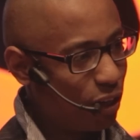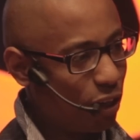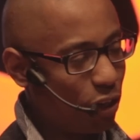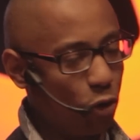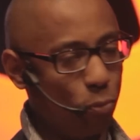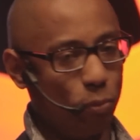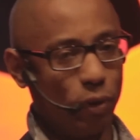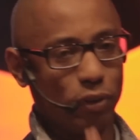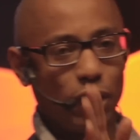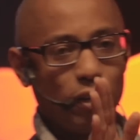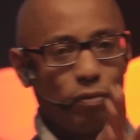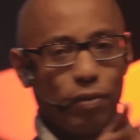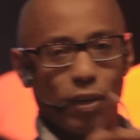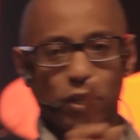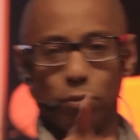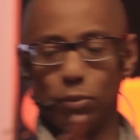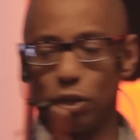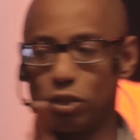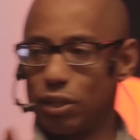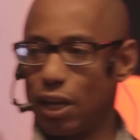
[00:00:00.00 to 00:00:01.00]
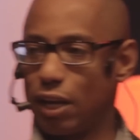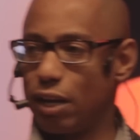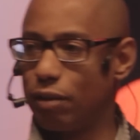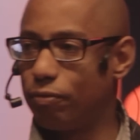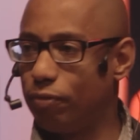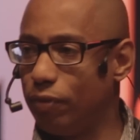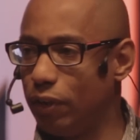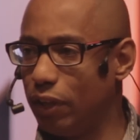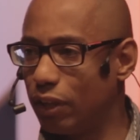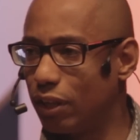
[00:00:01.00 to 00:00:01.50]
eu mando ele fazer umas
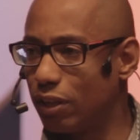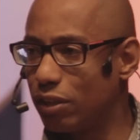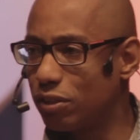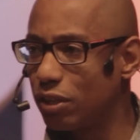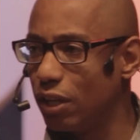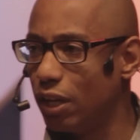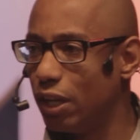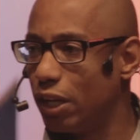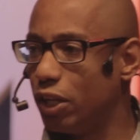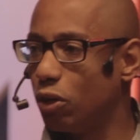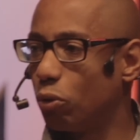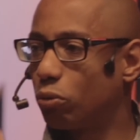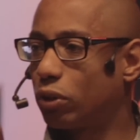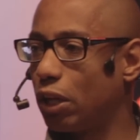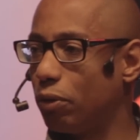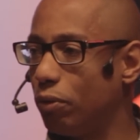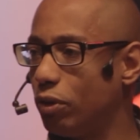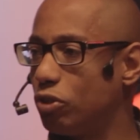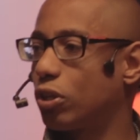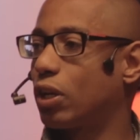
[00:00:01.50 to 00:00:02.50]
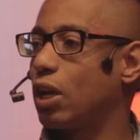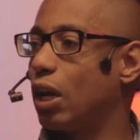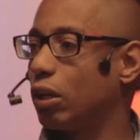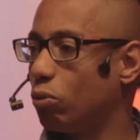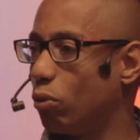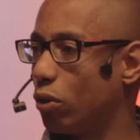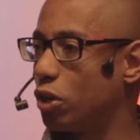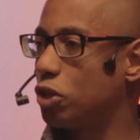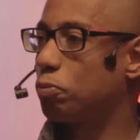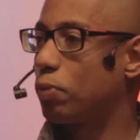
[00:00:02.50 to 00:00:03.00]
tarefinhas e eu tenho
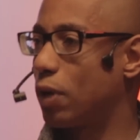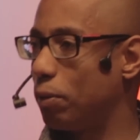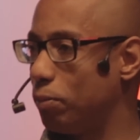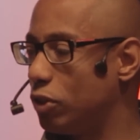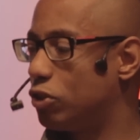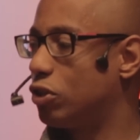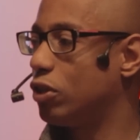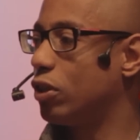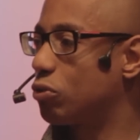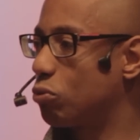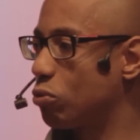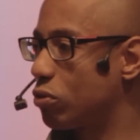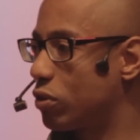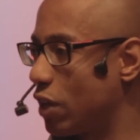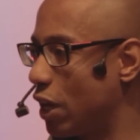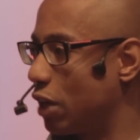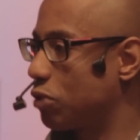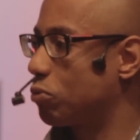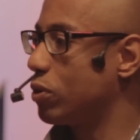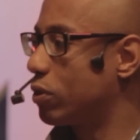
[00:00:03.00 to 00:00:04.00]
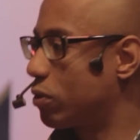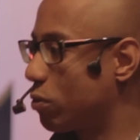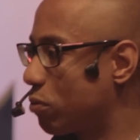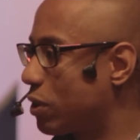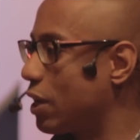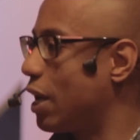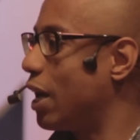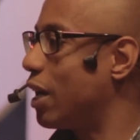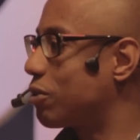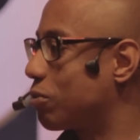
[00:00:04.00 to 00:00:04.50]
indicadores para medir sucesso
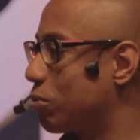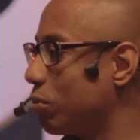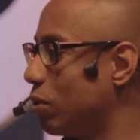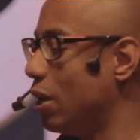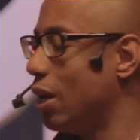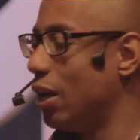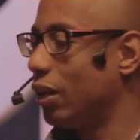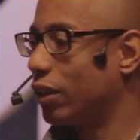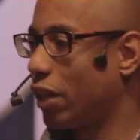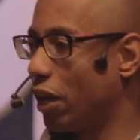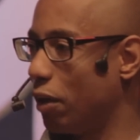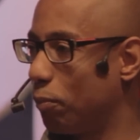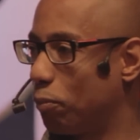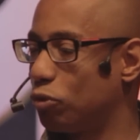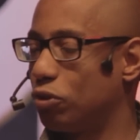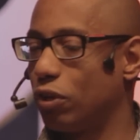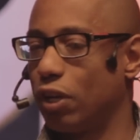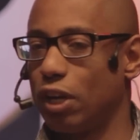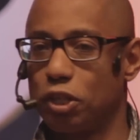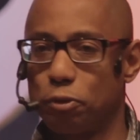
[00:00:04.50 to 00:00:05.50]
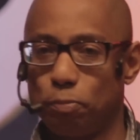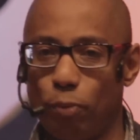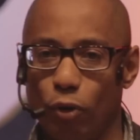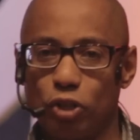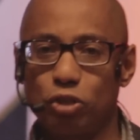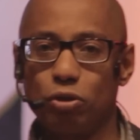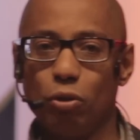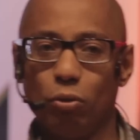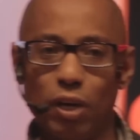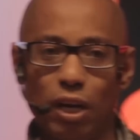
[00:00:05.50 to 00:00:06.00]
insucesso, tempo de
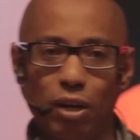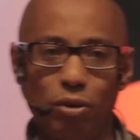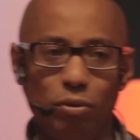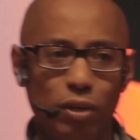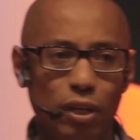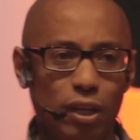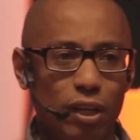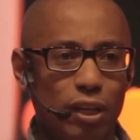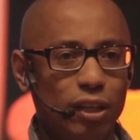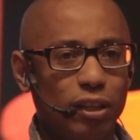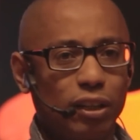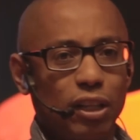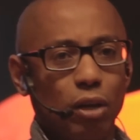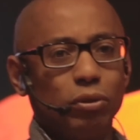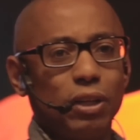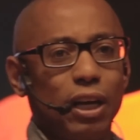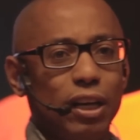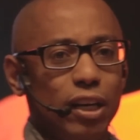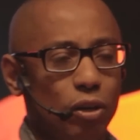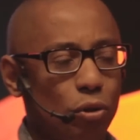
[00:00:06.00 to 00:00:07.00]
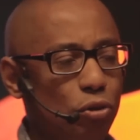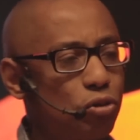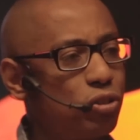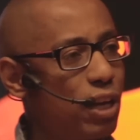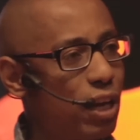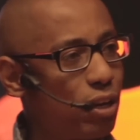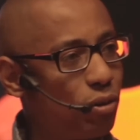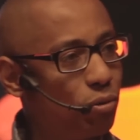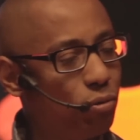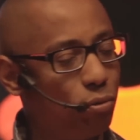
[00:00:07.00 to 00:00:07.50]
resposta ou não, então dali eu
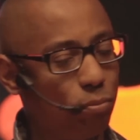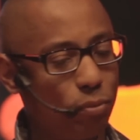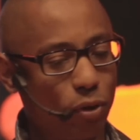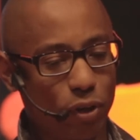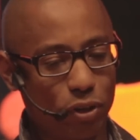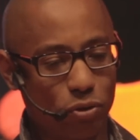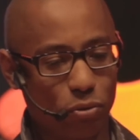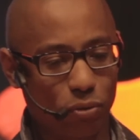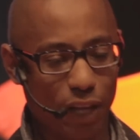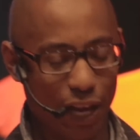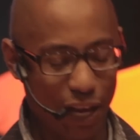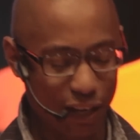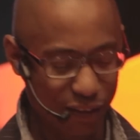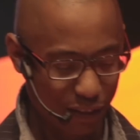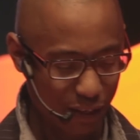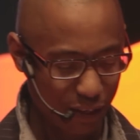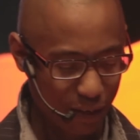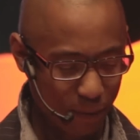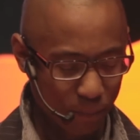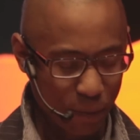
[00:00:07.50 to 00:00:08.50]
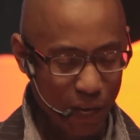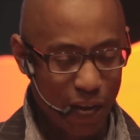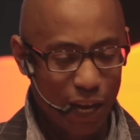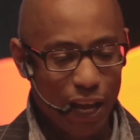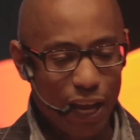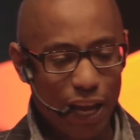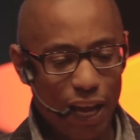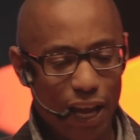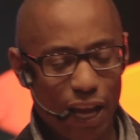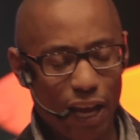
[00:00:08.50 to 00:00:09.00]
gero o meu resultado.
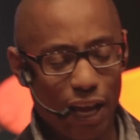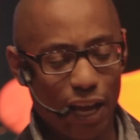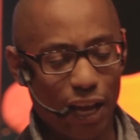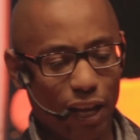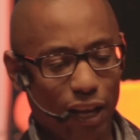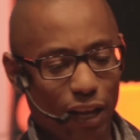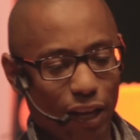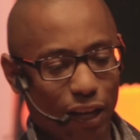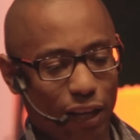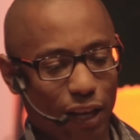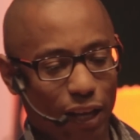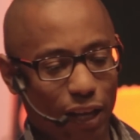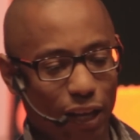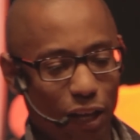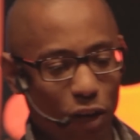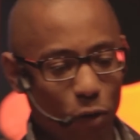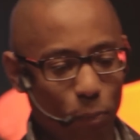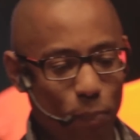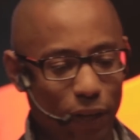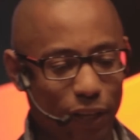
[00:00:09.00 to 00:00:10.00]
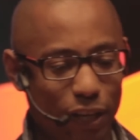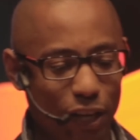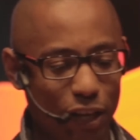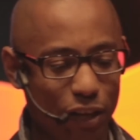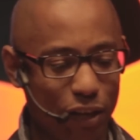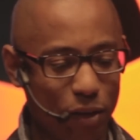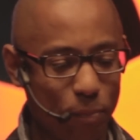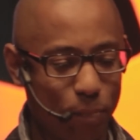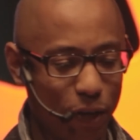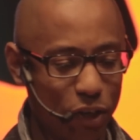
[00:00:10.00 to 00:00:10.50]
É, eu
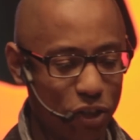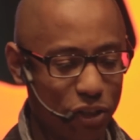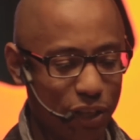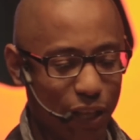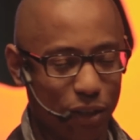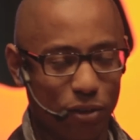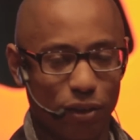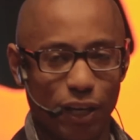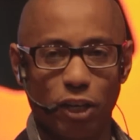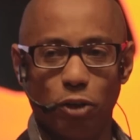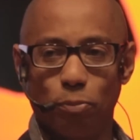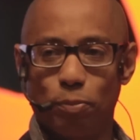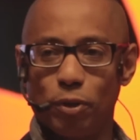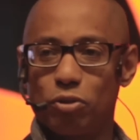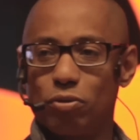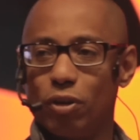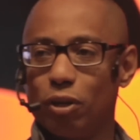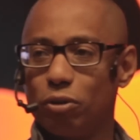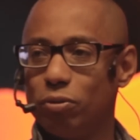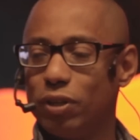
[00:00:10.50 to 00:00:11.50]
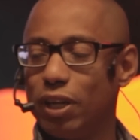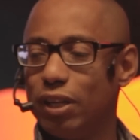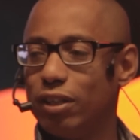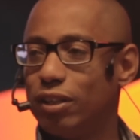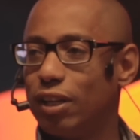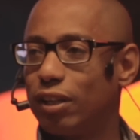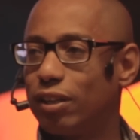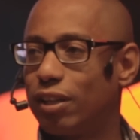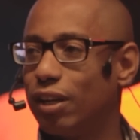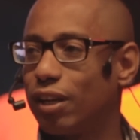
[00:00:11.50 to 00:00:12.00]
peguei emprestado lá do pessoal do
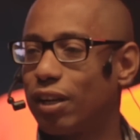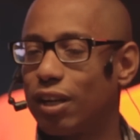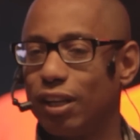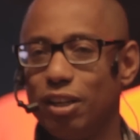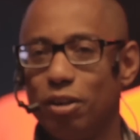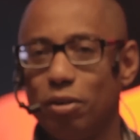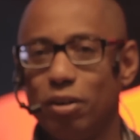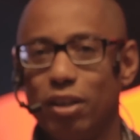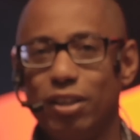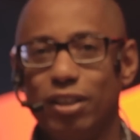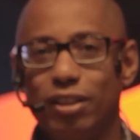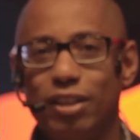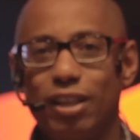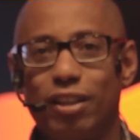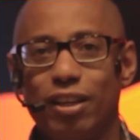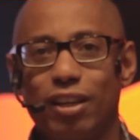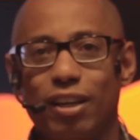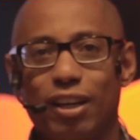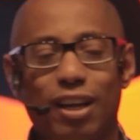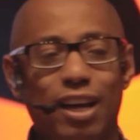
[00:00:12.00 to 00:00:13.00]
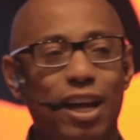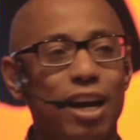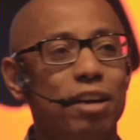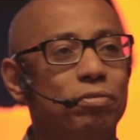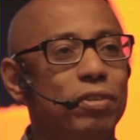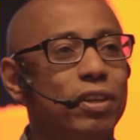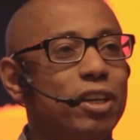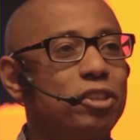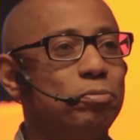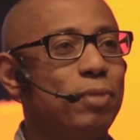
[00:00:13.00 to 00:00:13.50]
INDT. Cadê o INDT?
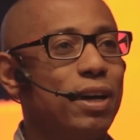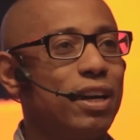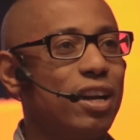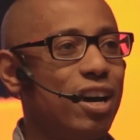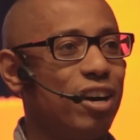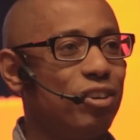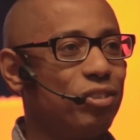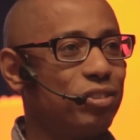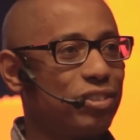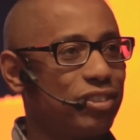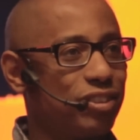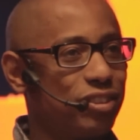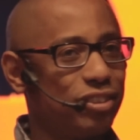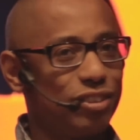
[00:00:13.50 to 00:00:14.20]
Caravana de Manaus.